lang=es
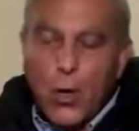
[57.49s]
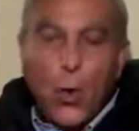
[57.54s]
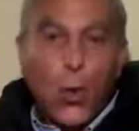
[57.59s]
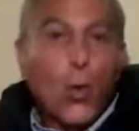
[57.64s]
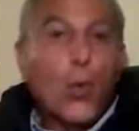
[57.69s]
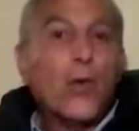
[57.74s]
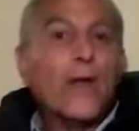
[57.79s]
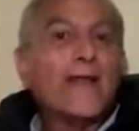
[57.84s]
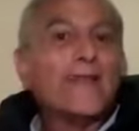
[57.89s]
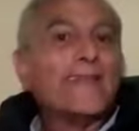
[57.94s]

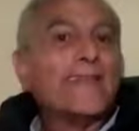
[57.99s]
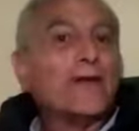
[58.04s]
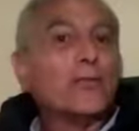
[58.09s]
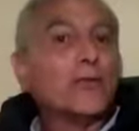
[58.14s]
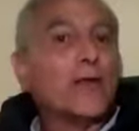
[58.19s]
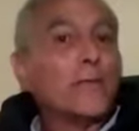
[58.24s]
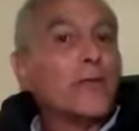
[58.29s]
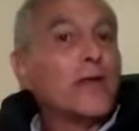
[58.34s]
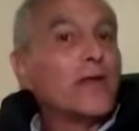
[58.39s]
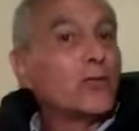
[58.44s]
Un
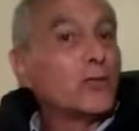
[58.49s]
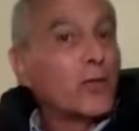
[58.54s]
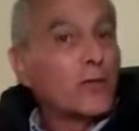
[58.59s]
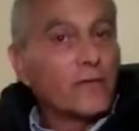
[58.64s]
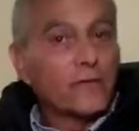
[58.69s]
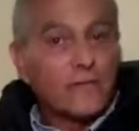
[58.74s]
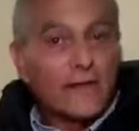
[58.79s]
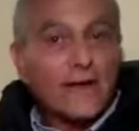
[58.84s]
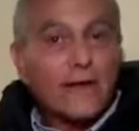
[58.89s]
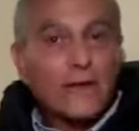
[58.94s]
endeudamiento
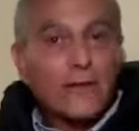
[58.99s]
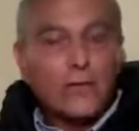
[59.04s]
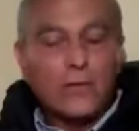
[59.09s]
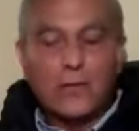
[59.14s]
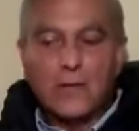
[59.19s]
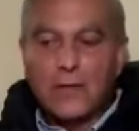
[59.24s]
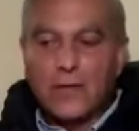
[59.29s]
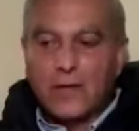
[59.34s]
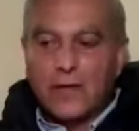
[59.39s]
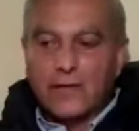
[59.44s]
externo
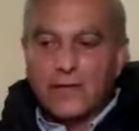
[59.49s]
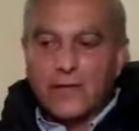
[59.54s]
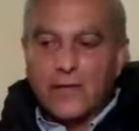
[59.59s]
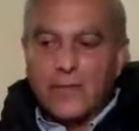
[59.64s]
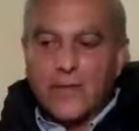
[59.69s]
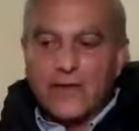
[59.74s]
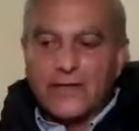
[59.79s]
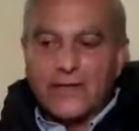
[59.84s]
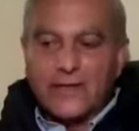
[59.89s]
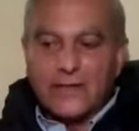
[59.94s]
de
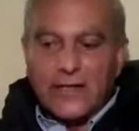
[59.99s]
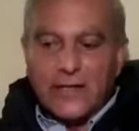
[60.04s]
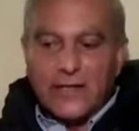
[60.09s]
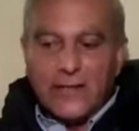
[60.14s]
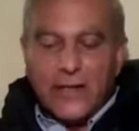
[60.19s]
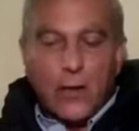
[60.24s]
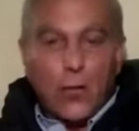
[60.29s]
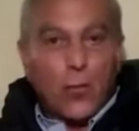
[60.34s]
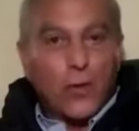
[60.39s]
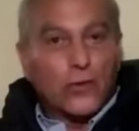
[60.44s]
más de
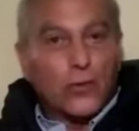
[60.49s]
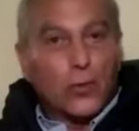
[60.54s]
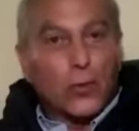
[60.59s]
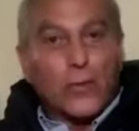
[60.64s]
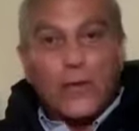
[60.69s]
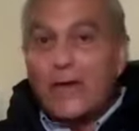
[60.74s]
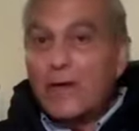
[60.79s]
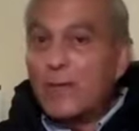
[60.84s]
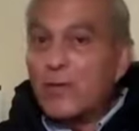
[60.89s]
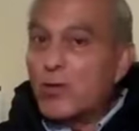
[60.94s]
34
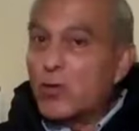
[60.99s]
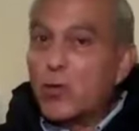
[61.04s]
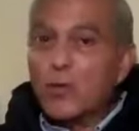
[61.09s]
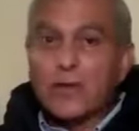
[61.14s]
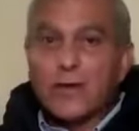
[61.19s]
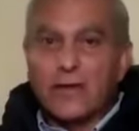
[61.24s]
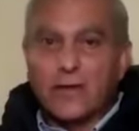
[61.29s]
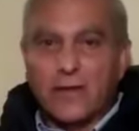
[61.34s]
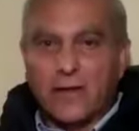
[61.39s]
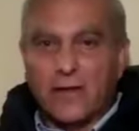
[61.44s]
mil
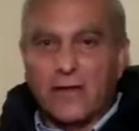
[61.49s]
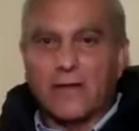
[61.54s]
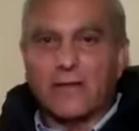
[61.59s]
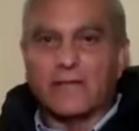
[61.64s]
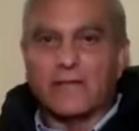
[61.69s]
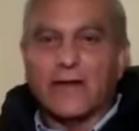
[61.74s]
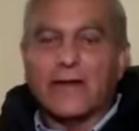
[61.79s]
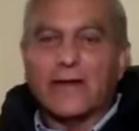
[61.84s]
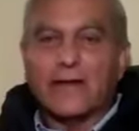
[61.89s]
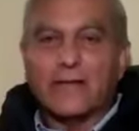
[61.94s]
millones de
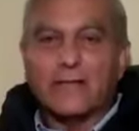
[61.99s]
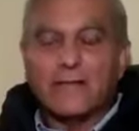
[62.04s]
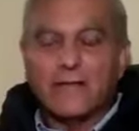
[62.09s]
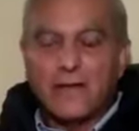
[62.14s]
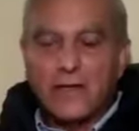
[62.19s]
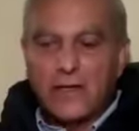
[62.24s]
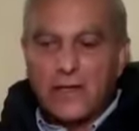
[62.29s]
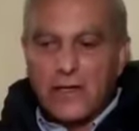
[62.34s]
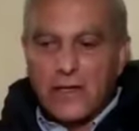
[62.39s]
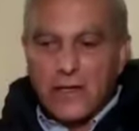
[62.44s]
quexales
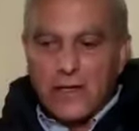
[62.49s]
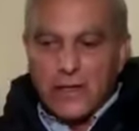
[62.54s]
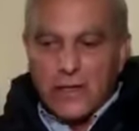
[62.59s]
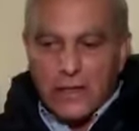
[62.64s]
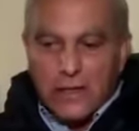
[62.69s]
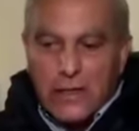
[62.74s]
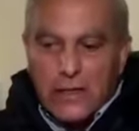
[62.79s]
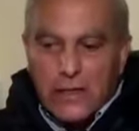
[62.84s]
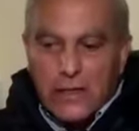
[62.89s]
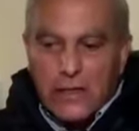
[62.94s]

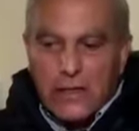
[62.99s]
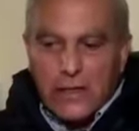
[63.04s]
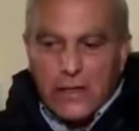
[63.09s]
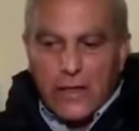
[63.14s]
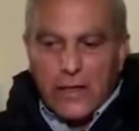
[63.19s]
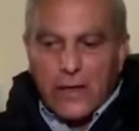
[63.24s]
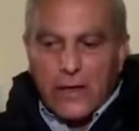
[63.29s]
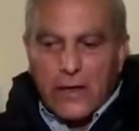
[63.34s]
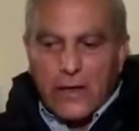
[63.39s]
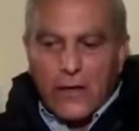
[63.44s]

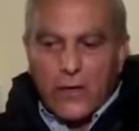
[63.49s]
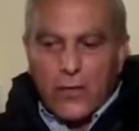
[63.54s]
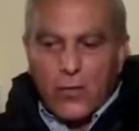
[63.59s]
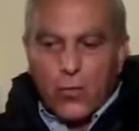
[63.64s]
y eh,